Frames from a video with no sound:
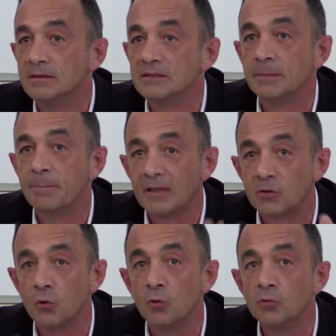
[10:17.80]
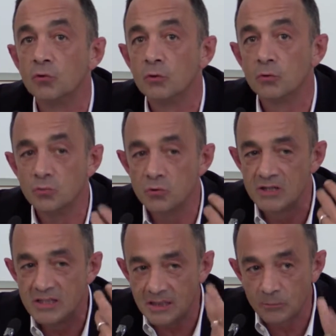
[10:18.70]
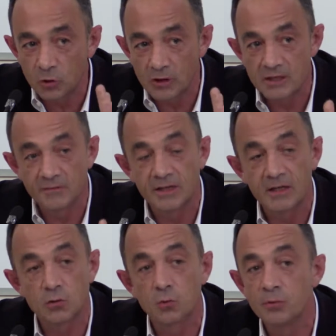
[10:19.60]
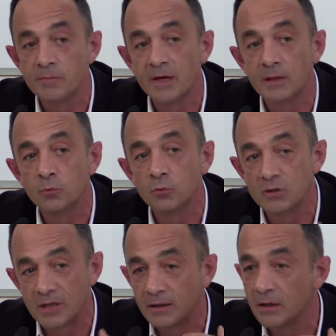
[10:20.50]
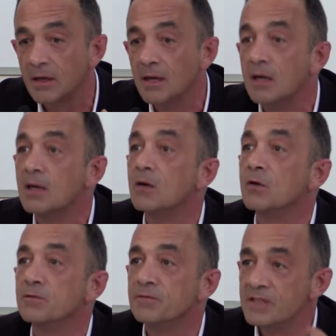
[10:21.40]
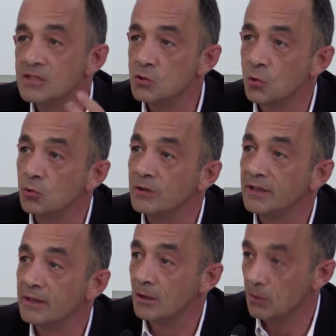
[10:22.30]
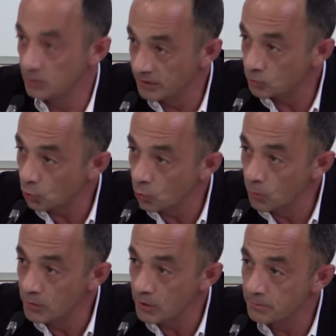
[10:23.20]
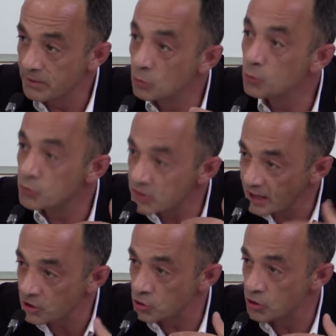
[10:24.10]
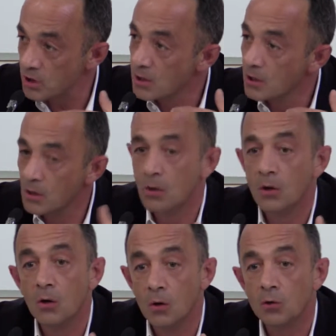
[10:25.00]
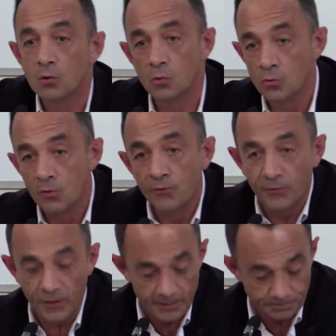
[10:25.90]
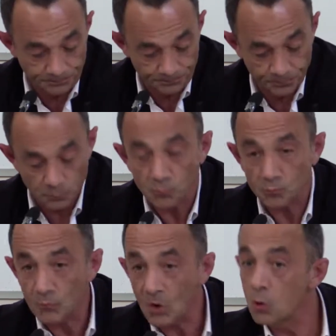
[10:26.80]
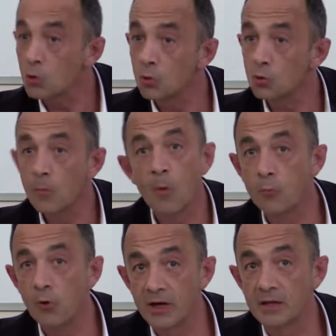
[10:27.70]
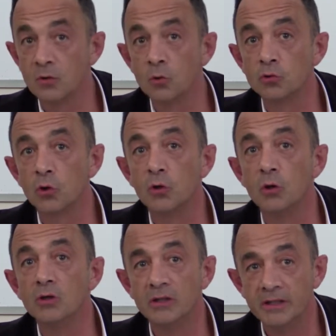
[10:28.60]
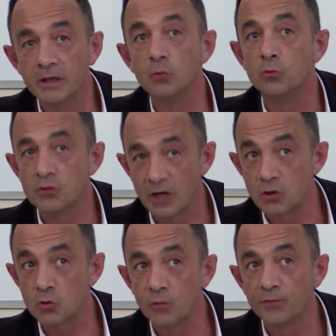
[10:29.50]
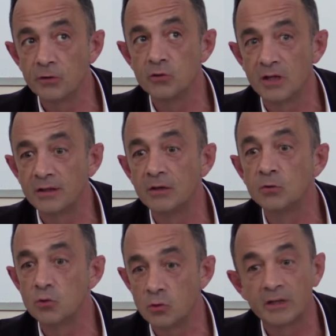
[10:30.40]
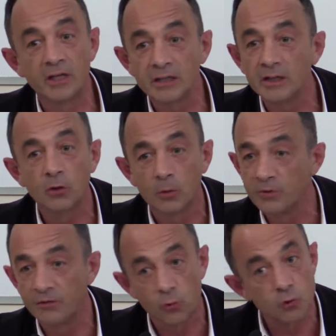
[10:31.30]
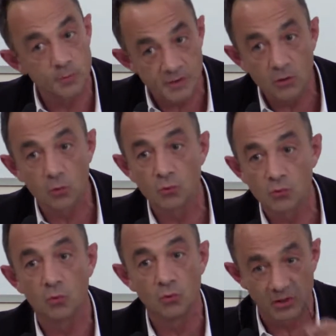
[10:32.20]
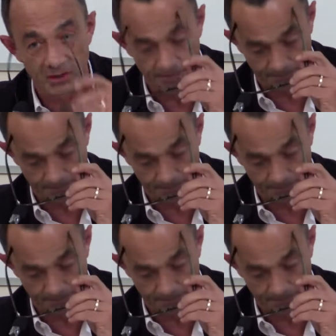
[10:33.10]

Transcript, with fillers: c'est pas tant du système de classification lui-même ou de cette vision des, troubles, mais de l'usage qu'on en fait comment on pourrait étendre l'idée de l'usage qu'on fait de certaines notions analytiques comme névrose psychose aussi.